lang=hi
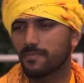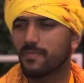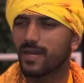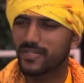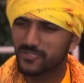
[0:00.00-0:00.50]

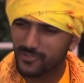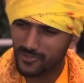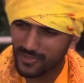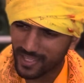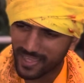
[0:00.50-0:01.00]
पाँच सौ
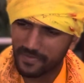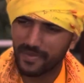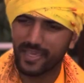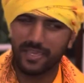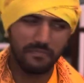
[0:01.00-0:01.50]
तो दे दे
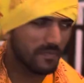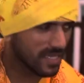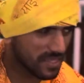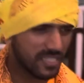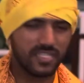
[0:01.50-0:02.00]
माई मैं
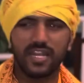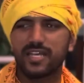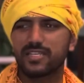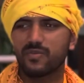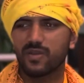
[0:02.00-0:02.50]
इतना चला
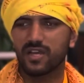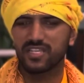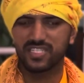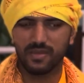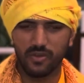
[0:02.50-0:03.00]
जाऊंगा
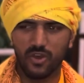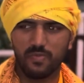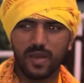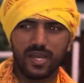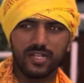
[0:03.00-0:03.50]
सब लोग
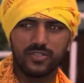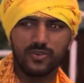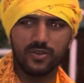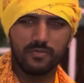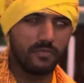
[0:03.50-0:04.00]
पागल सो
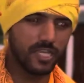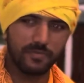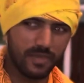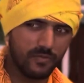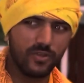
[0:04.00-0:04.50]
मैं तो
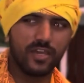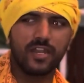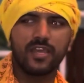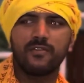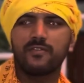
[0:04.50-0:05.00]
फिर मुड़ के
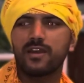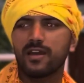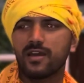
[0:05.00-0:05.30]
नहीं आऊंगा